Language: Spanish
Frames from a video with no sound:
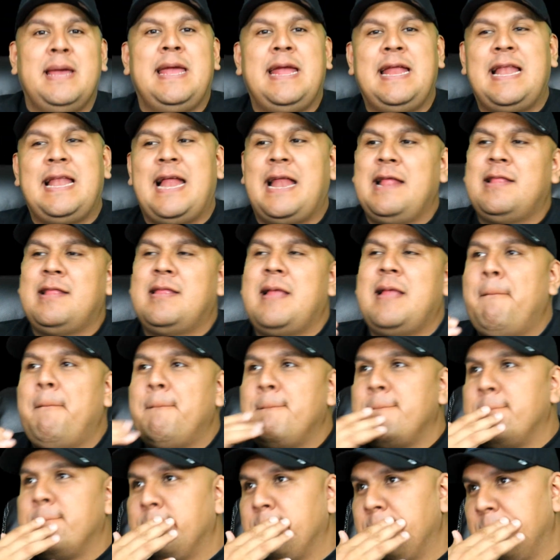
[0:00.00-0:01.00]
la neta,
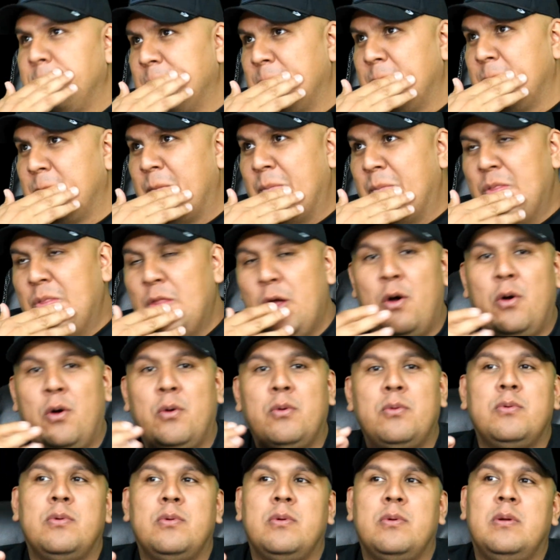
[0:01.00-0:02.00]

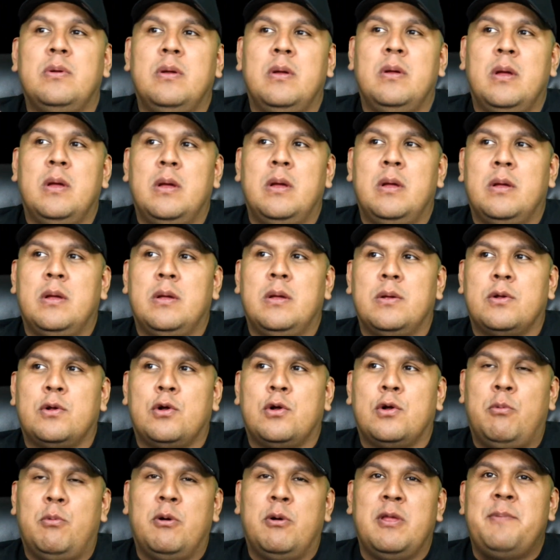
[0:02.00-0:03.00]
no,
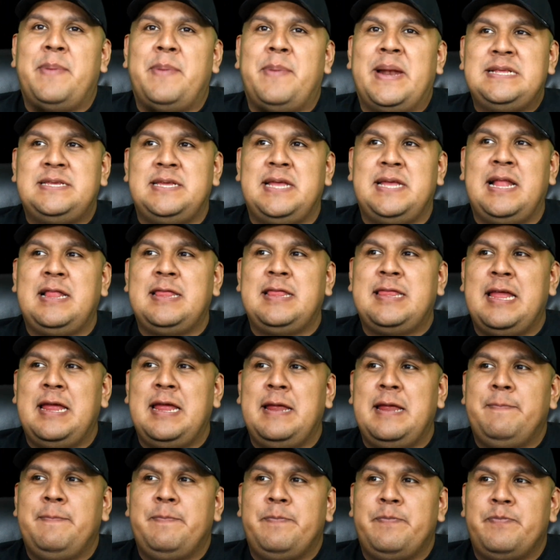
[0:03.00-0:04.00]
como de
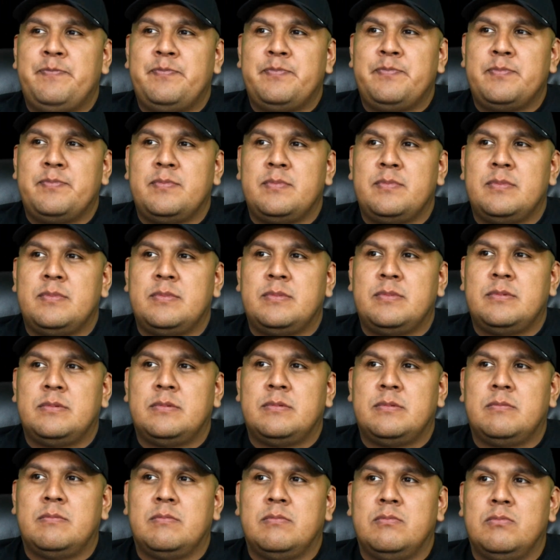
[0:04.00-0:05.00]
presidente,
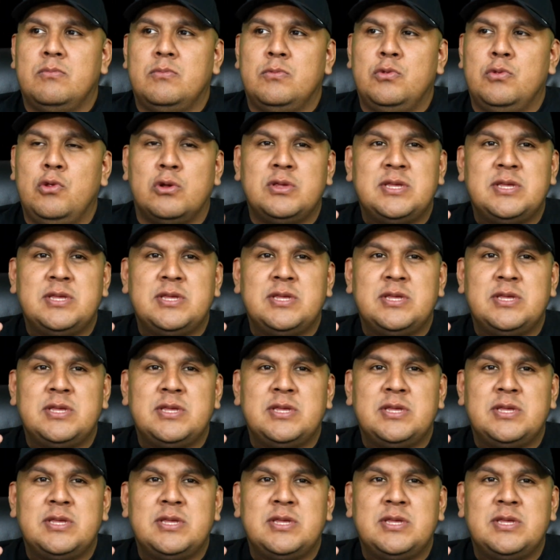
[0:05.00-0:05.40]
no se